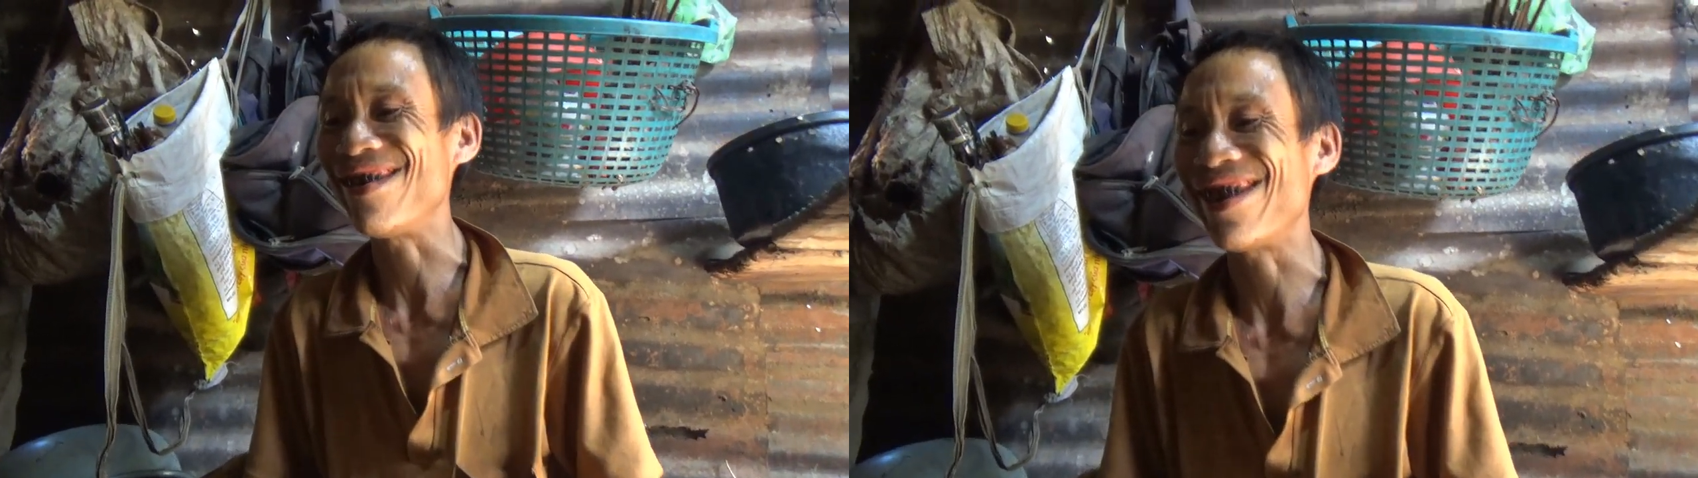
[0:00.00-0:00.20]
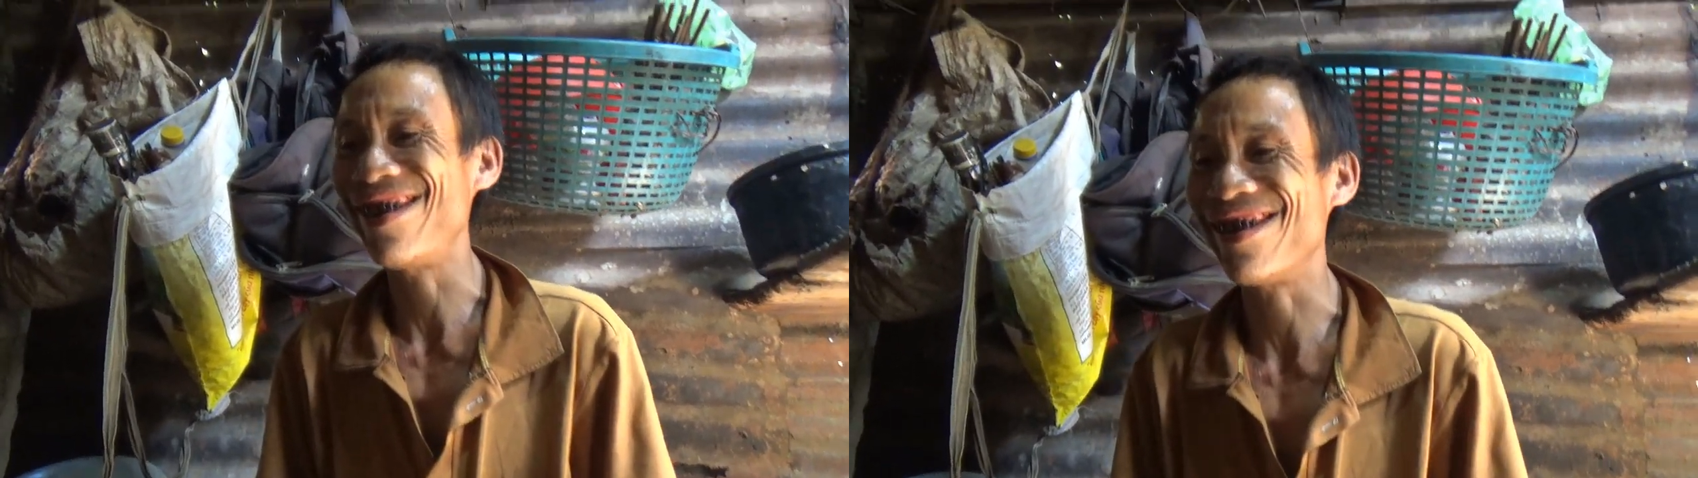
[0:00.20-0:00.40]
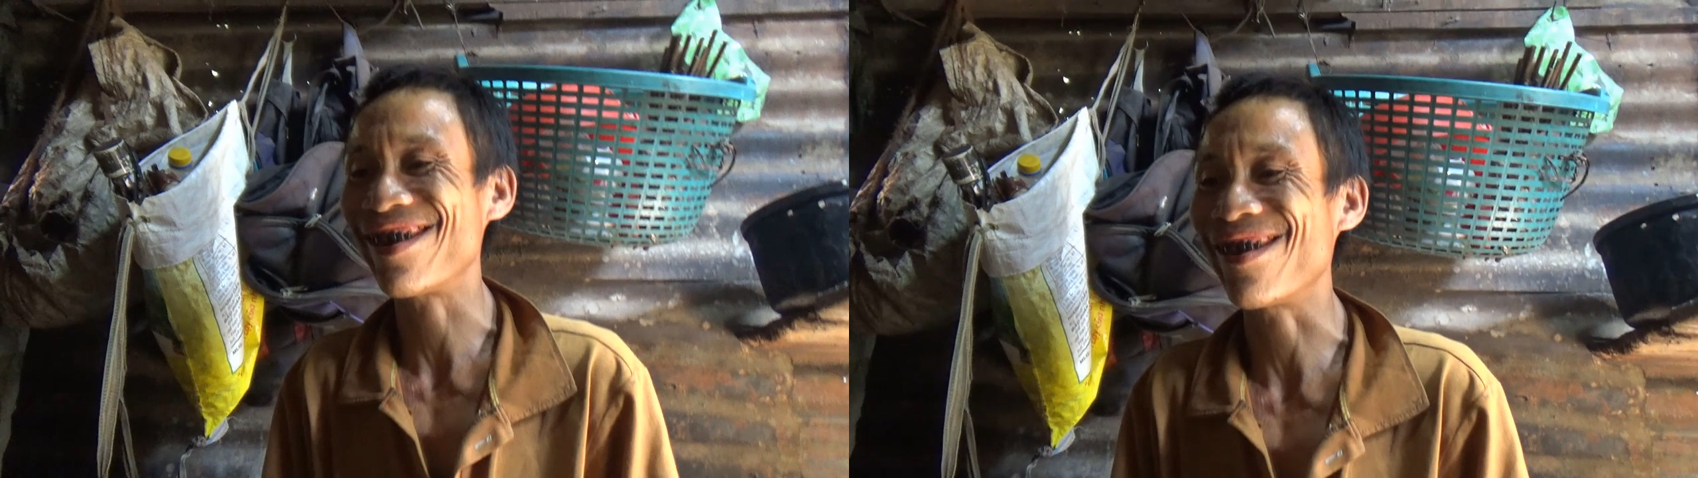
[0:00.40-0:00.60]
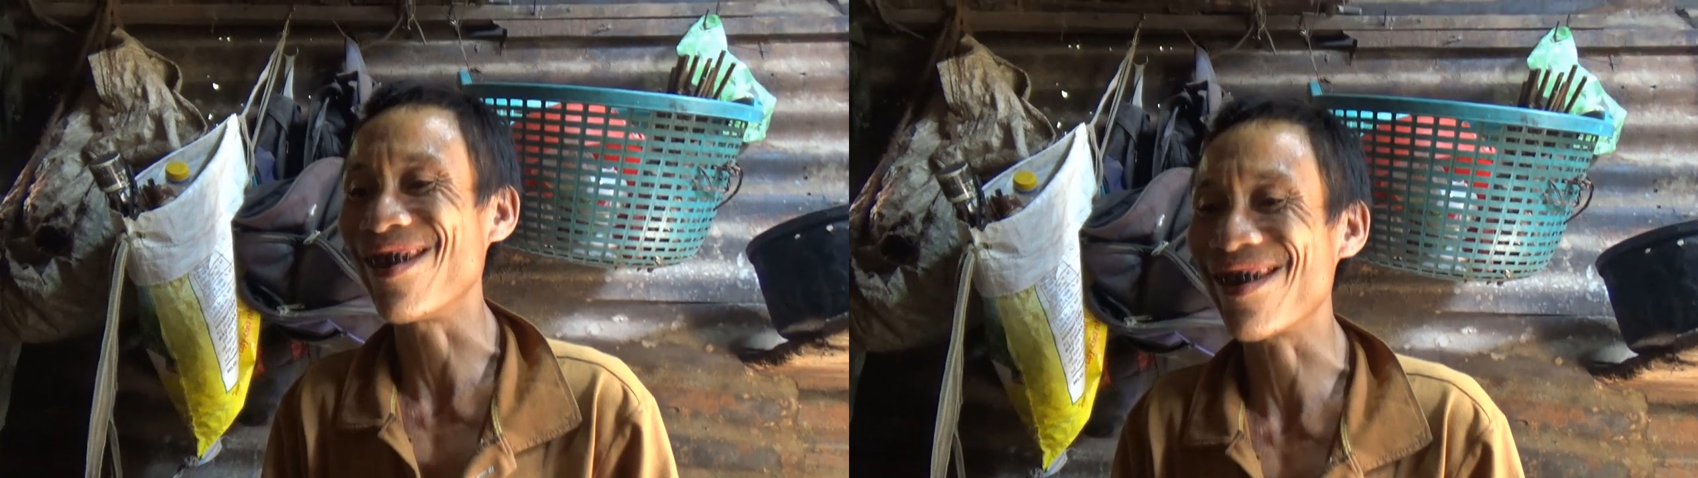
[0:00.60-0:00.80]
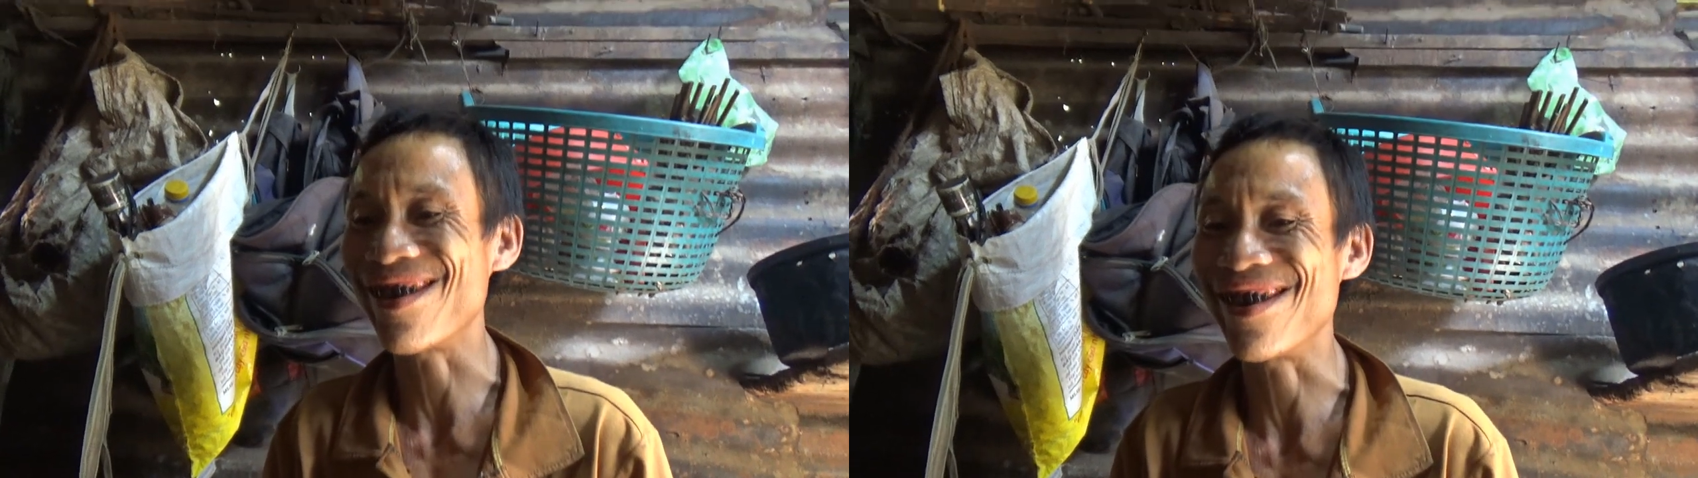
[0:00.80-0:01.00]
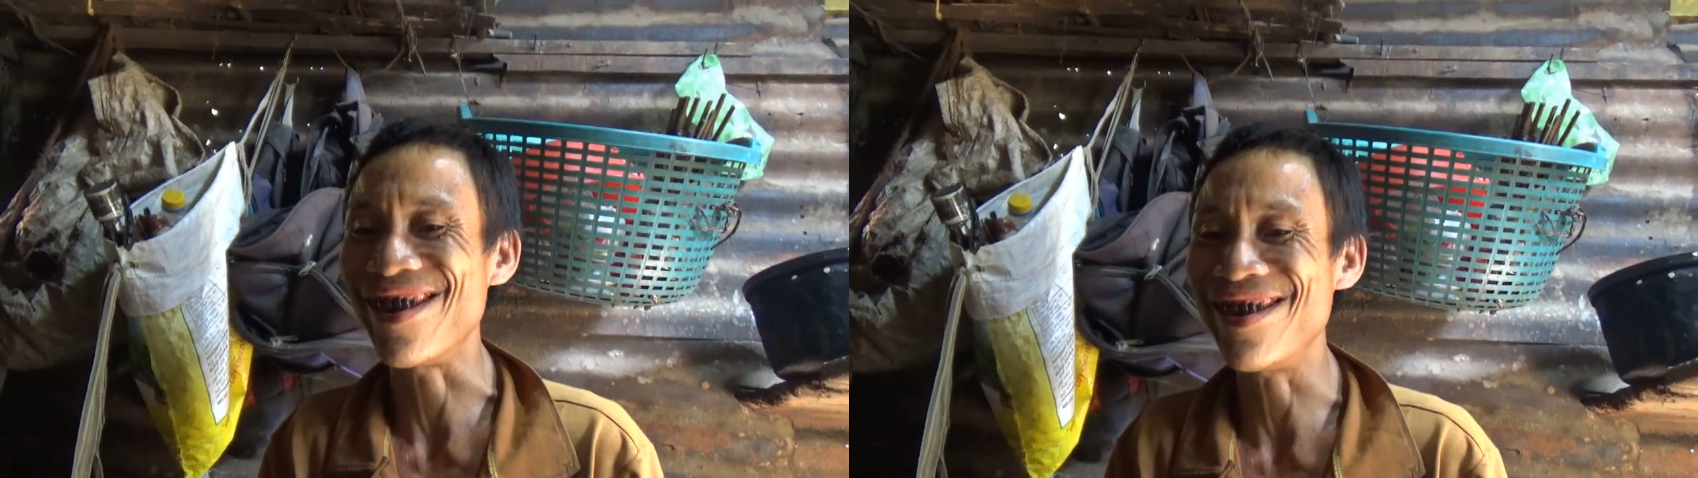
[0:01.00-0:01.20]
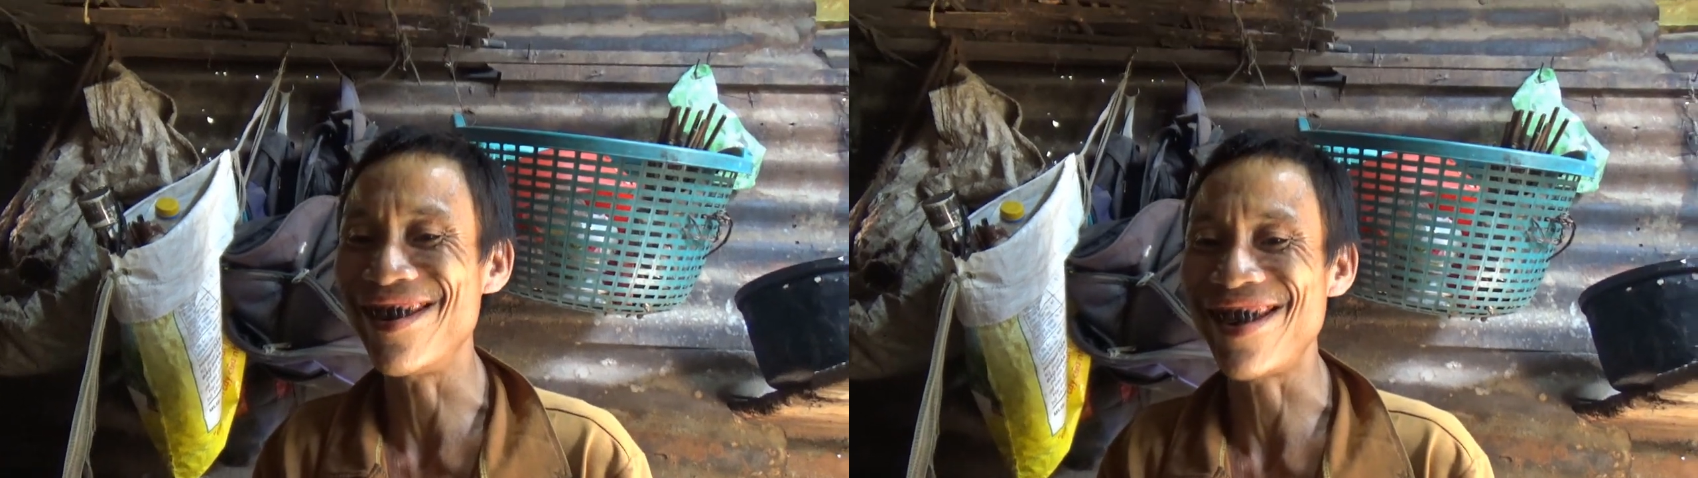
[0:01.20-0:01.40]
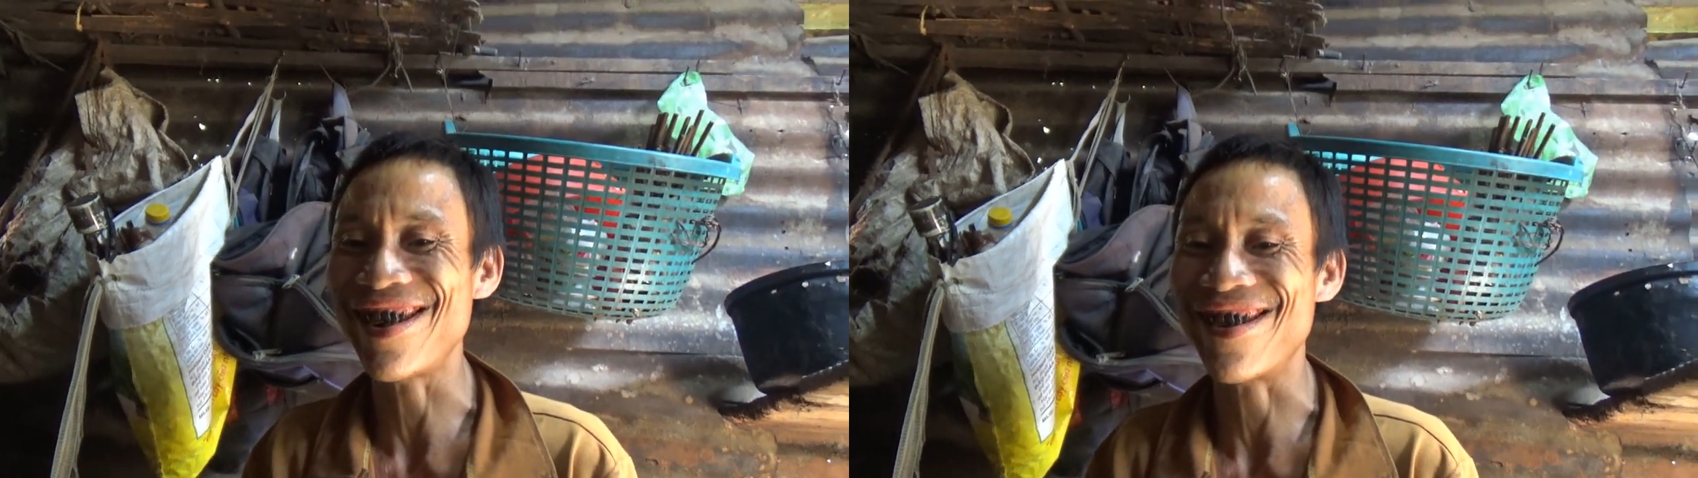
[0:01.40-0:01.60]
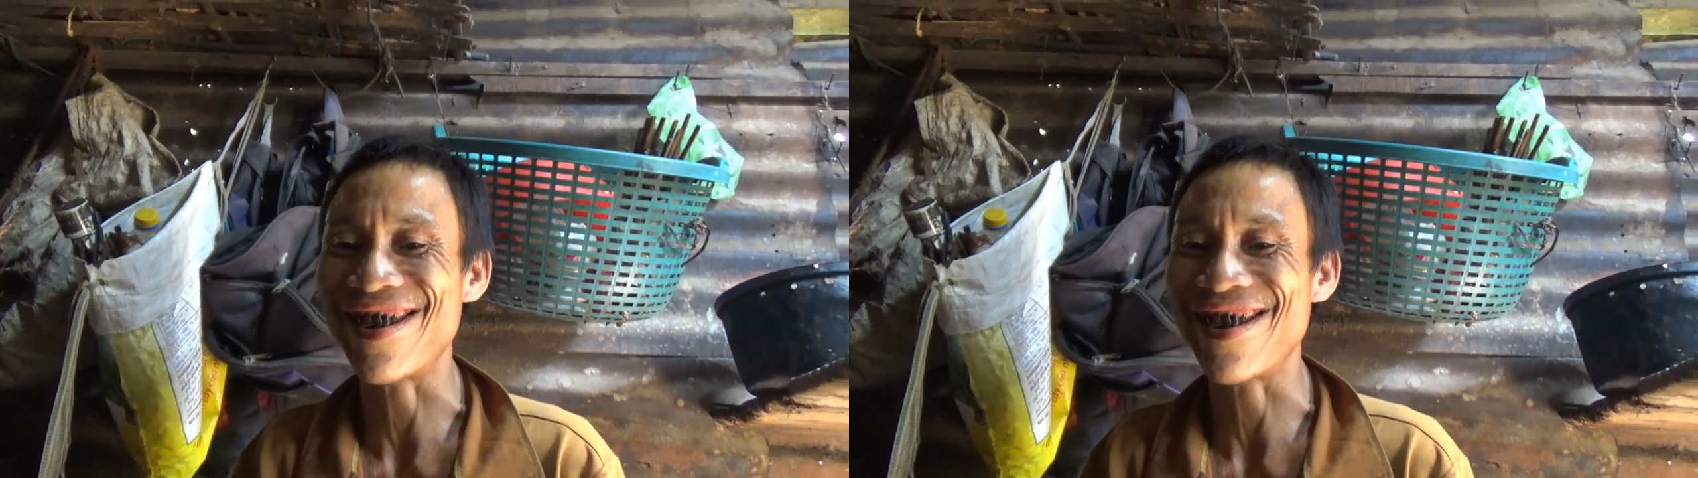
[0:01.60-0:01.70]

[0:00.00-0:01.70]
còn tương tương với nước đặc